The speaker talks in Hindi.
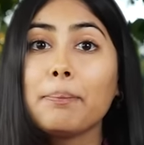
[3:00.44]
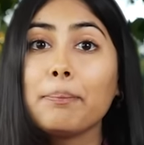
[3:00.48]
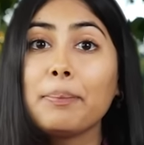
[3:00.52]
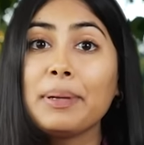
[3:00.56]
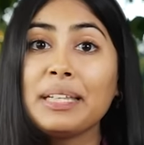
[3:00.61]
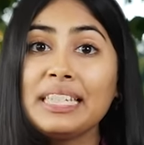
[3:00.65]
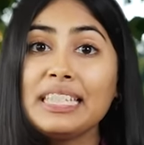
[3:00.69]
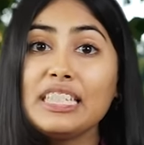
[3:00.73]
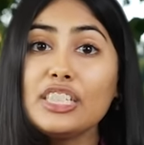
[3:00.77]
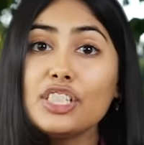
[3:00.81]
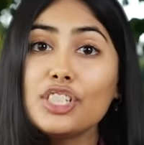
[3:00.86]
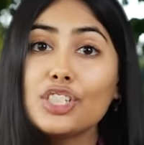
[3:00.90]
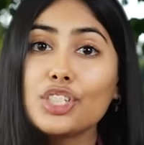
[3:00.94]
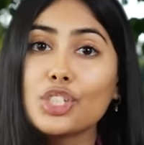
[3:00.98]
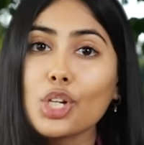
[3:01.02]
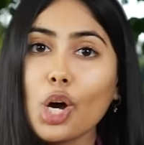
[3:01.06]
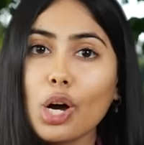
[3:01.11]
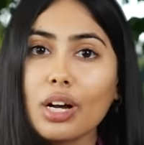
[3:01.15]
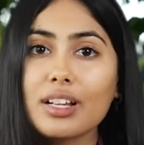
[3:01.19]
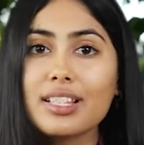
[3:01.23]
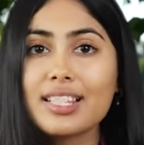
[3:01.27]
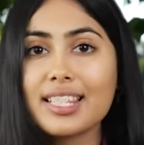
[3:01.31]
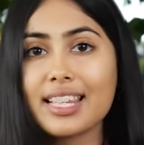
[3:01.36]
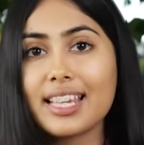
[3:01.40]
मिनी
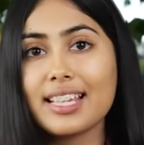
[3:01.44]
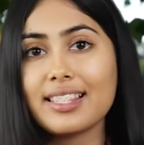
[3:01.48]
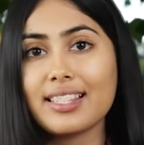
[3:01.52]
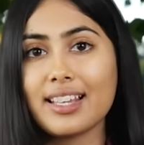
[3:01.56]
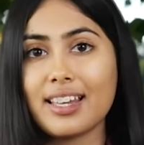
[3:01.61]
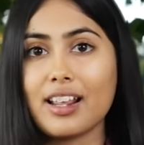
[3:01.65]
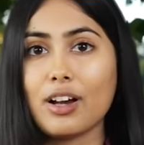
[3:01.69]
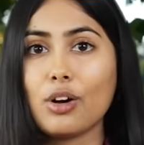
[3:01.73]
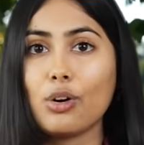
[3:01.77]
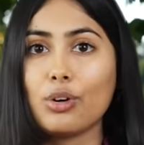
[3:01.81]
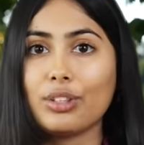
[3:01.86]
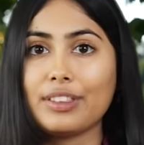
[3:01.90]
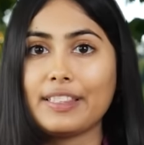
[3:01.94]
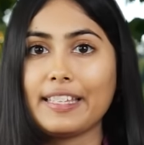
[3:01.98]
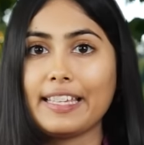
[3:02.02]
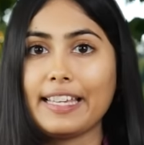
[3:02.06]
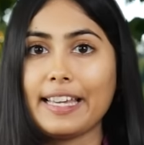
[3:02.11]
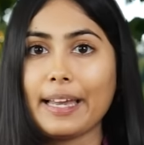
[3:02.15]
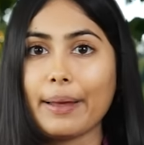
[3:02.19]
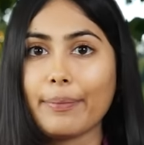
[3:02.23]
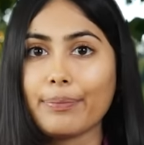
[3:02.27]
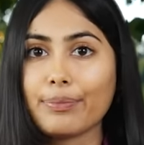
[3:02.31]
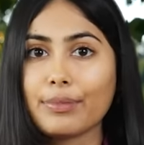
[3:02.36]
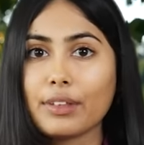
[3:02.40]
शॉक्स की तरह होते
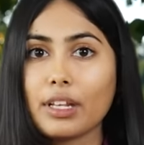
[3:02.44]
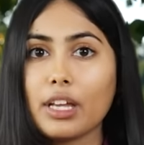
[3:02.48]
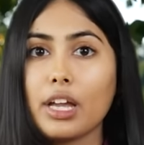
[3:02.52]
हैं